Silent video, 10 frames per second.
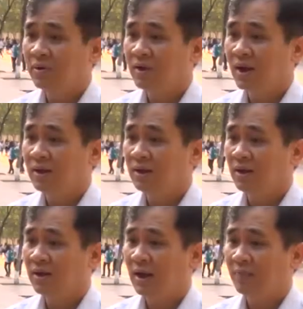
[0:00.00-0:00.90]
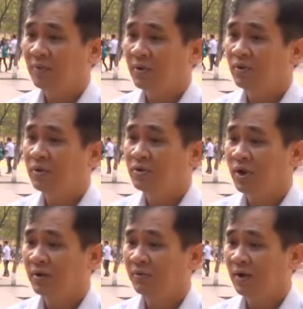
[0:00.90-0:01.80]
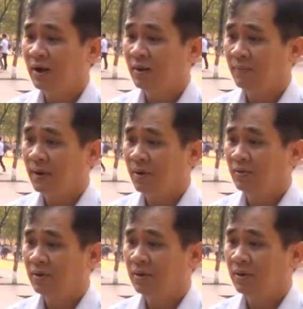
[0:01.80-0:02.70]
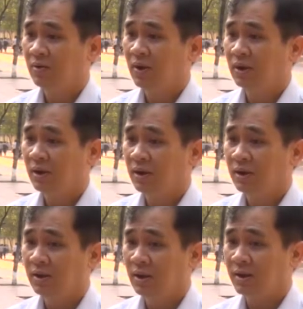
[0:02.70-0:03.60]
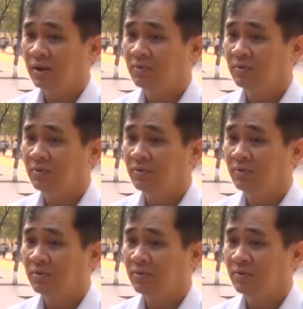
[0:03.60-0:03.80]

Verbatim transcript: Tôi đang ờ, làm công tác tuyên truyền và bắt đầu từ tuần tới thì tất cả những